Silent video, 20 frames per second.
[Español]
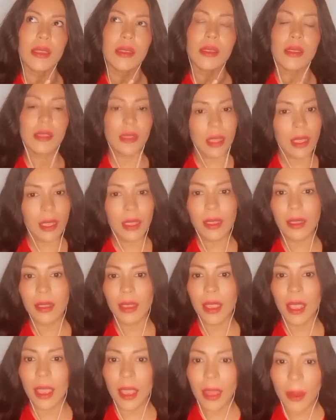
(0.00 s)
Y
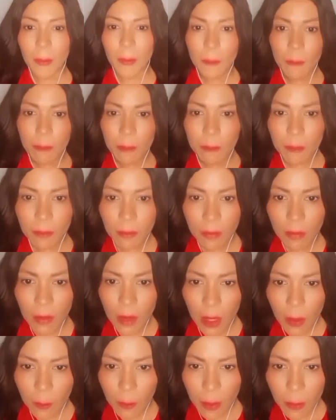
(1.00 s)
sí, eh,
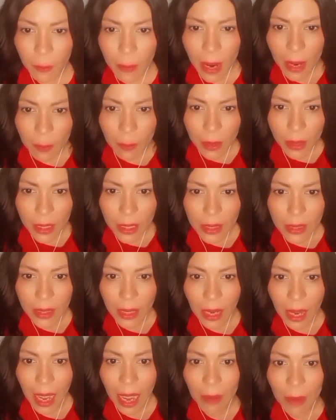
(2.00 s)
mi madre me
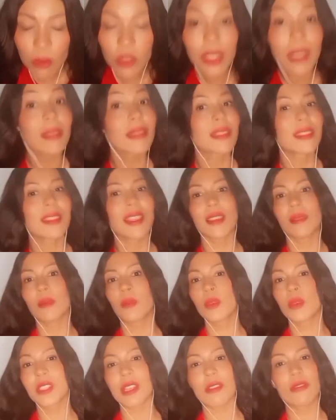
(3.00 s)
dice, hay mucha,
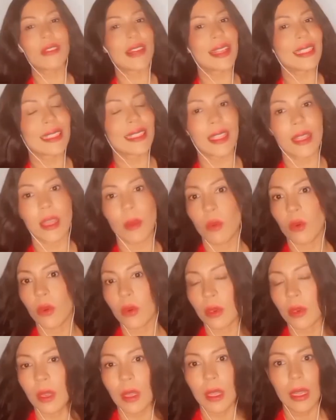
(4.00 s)
sí, mucha falta de
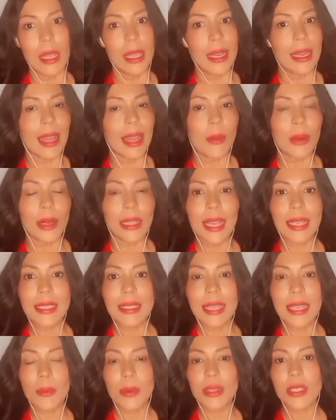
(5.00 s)
amor. La verdad
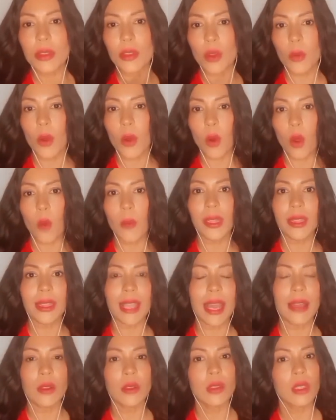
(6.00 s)
es que a veces yo veo
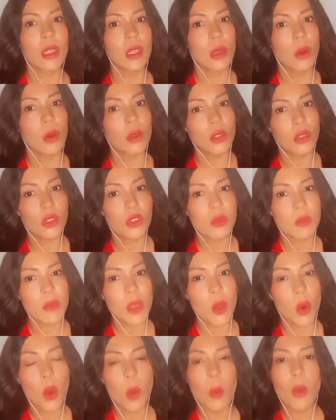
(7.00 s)
comentarios y digo, Dios
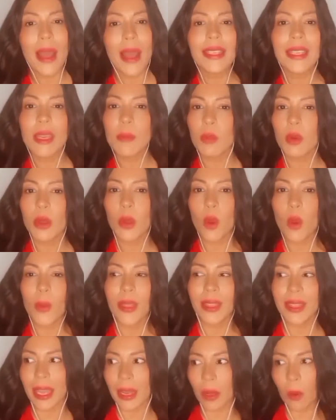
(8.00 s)
mío, ¿cómo alguien puede
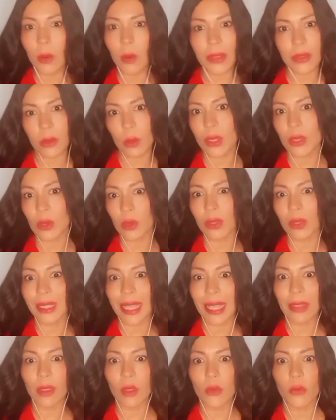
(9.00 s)
comentar en una situación
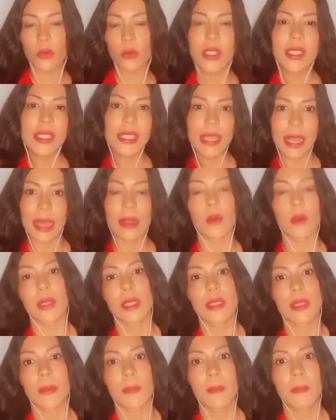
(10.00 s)
tan difícil
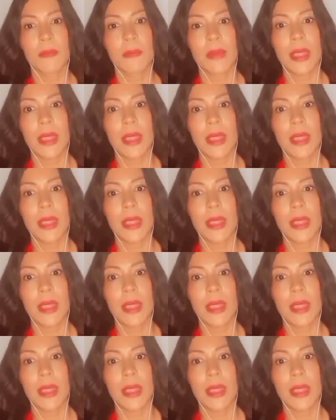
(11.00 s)
algo así?